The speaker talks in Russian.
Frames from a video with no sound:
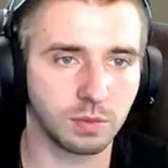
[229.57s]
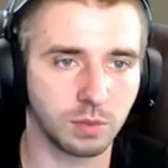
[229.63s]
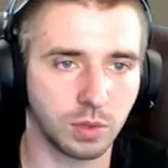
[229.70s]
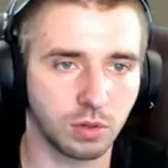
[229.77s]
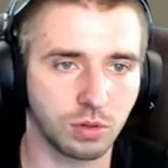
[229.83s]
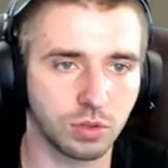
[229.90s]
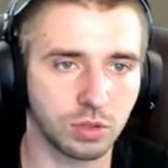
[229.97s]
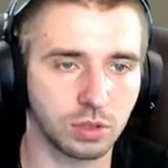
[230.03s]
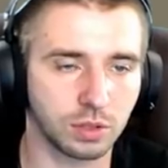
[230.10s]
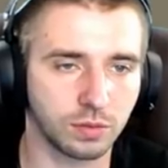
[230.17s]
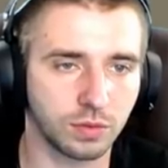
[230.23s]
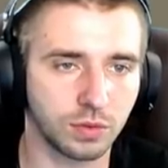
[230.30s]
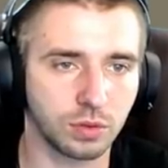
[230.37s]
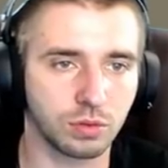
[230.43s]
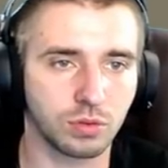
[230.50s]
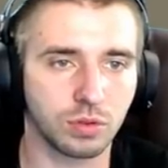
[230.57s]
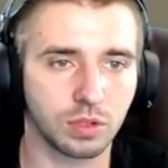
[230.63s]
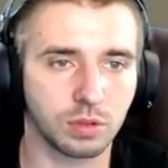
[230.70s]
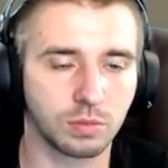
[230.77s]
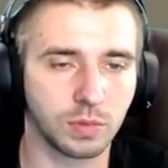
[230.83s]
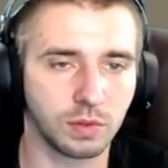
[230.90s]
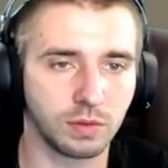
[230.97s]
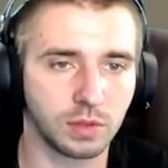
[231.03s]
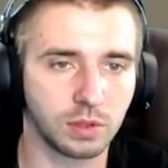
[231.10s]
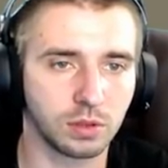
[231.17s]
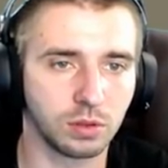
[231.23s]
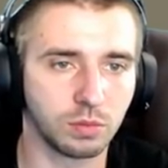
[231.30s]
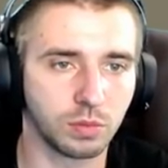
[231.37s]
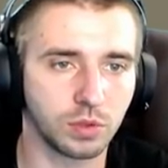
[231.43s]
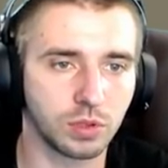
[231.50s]
мороженок, все уже обновила,
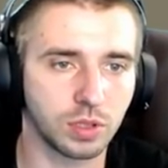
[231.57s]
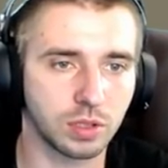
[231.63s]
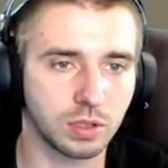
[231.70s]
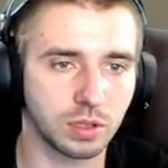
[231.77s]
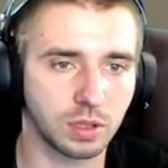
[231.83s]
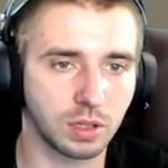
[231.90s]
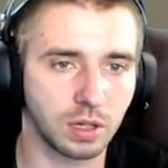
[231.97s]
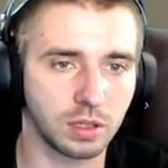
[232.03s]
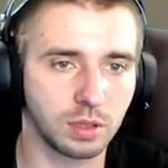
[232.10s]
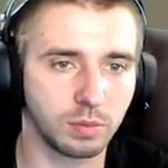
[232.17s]
думаю сейчас награды